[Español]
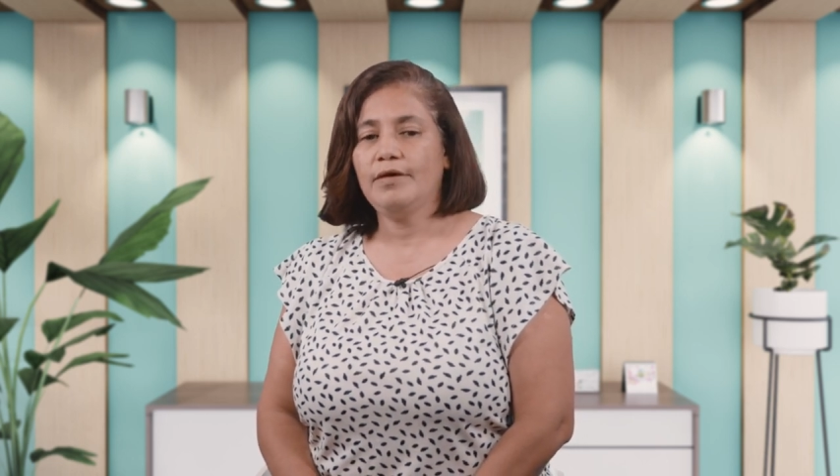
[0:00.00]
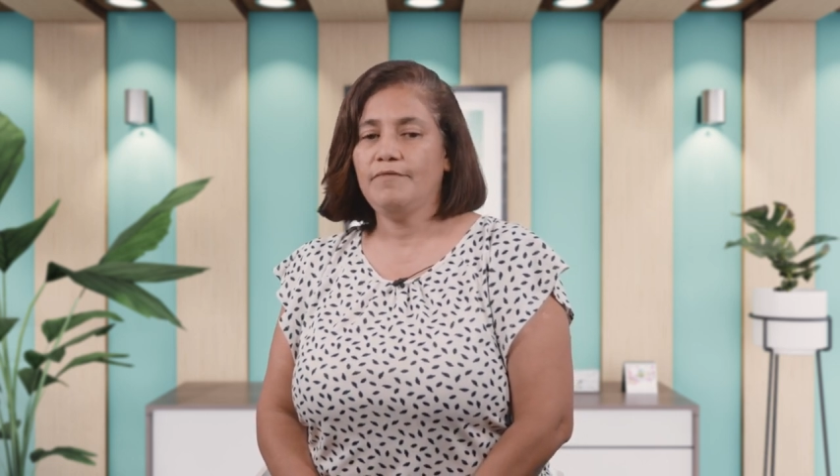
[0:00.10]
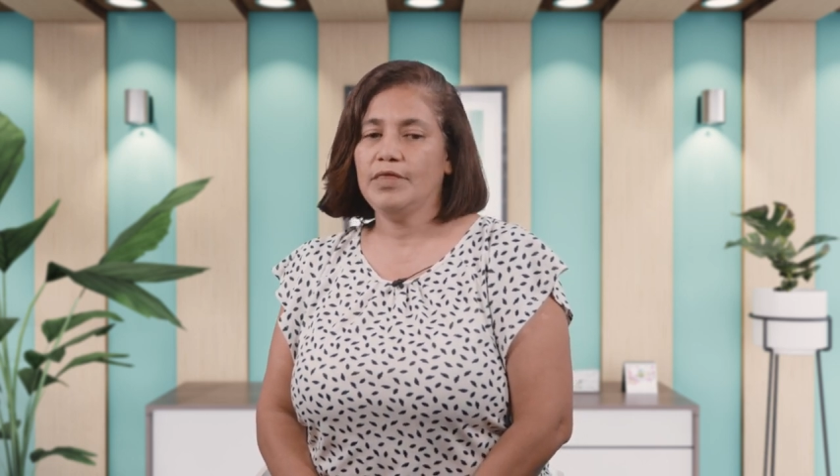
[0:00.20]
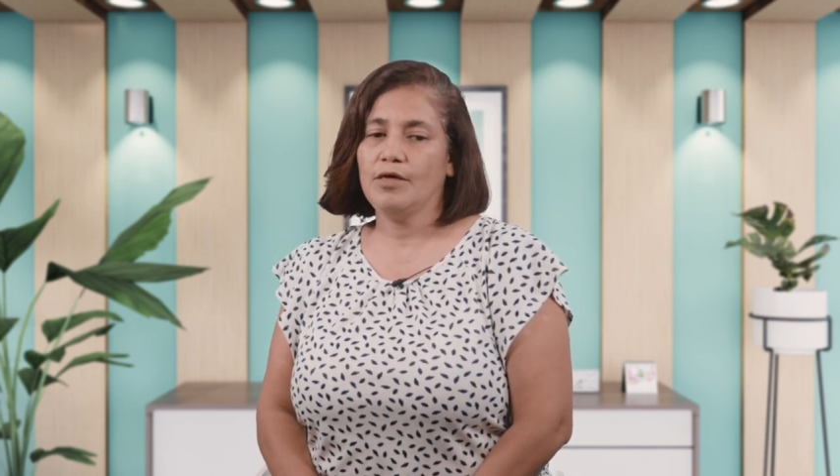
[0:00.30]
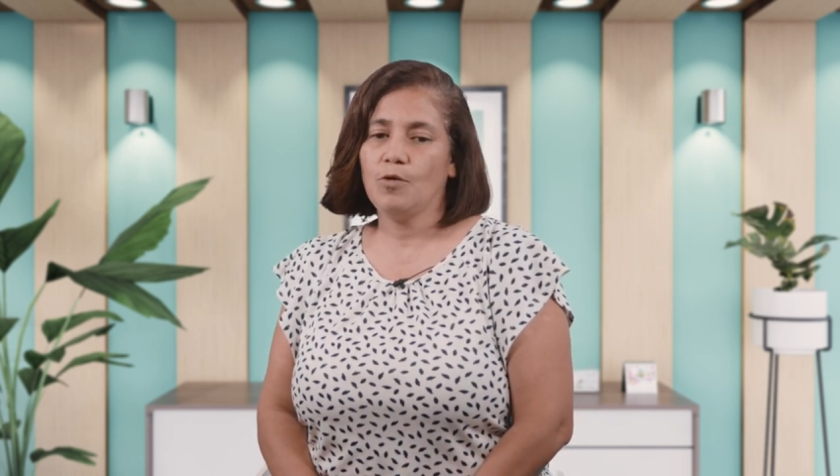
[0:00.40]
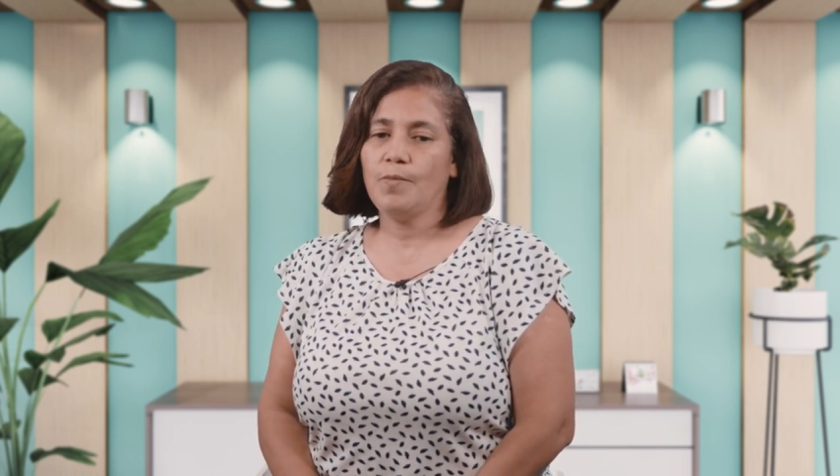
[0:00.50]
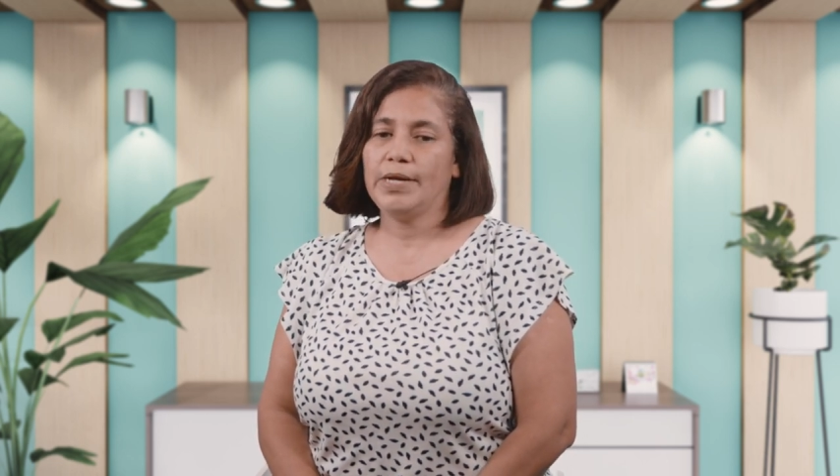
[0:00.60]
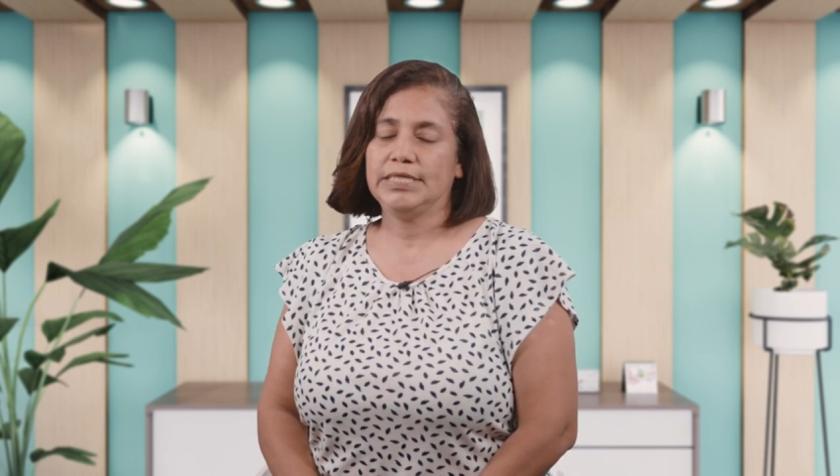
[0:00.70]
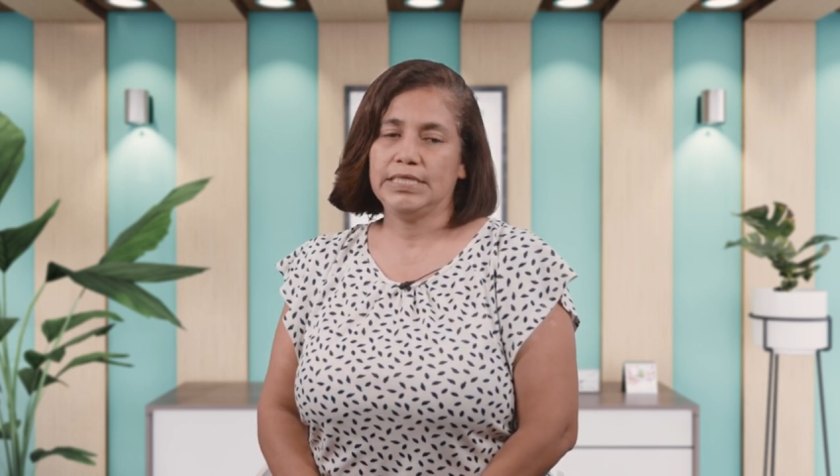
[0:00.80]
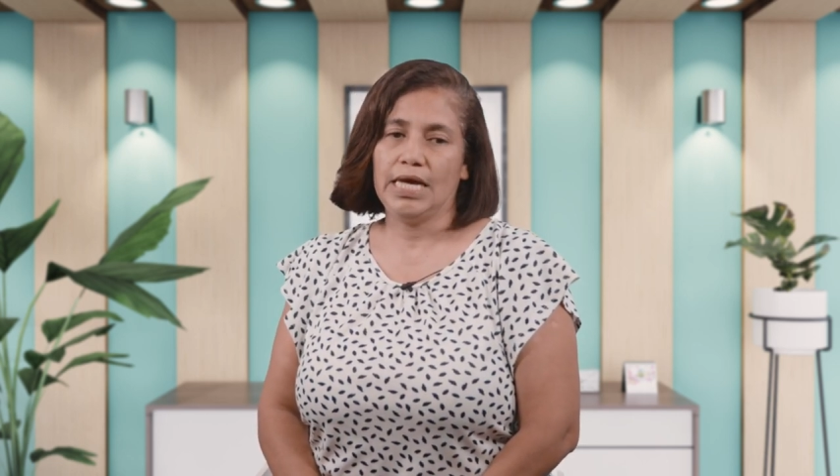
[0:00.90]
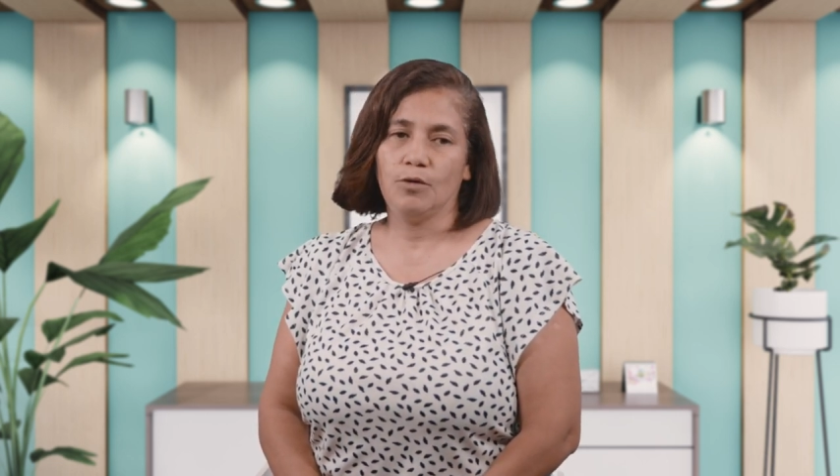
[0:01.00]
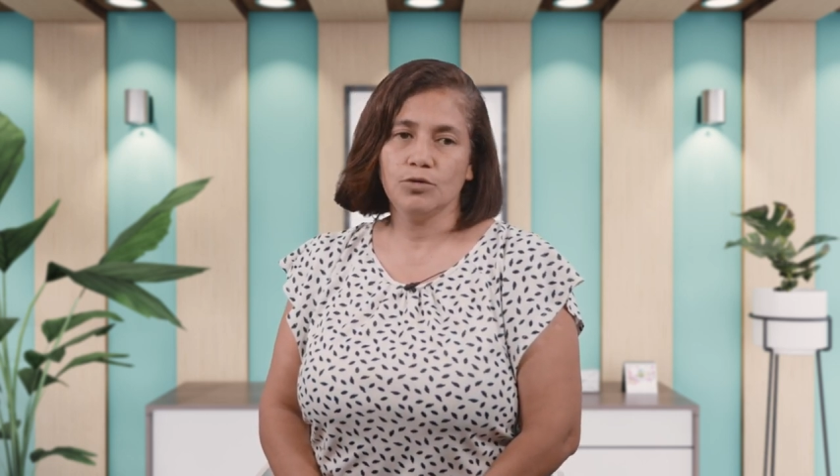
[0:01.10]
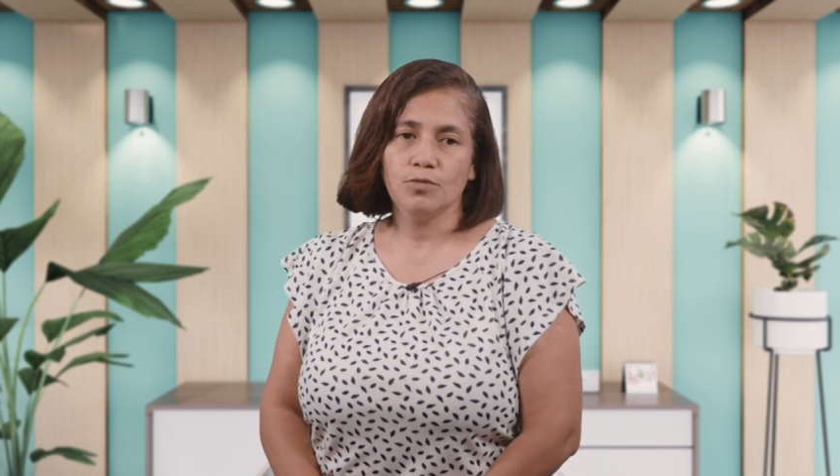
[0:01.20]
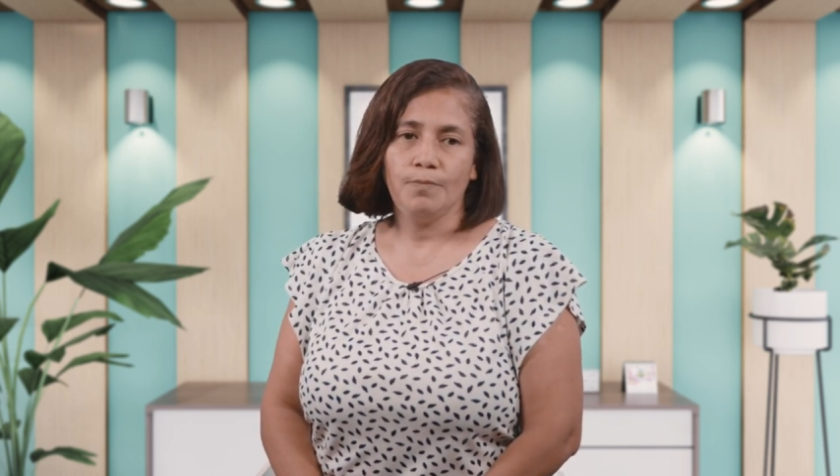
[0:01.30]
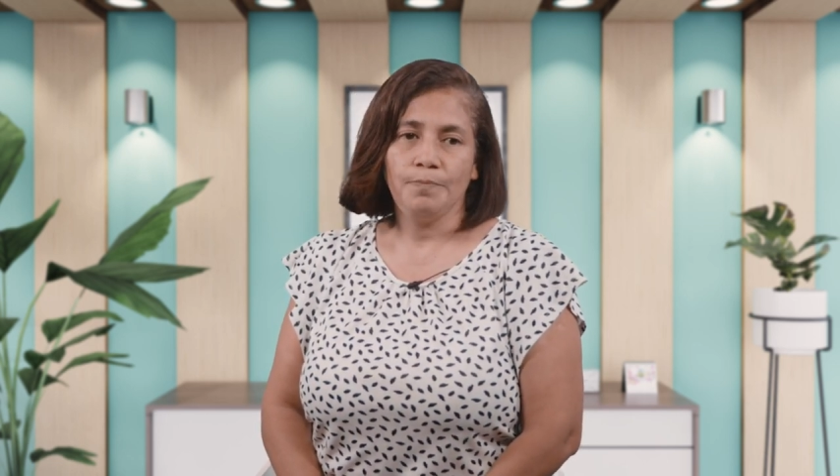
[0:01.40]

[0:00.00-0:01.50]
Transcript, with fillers: de video para ciegos.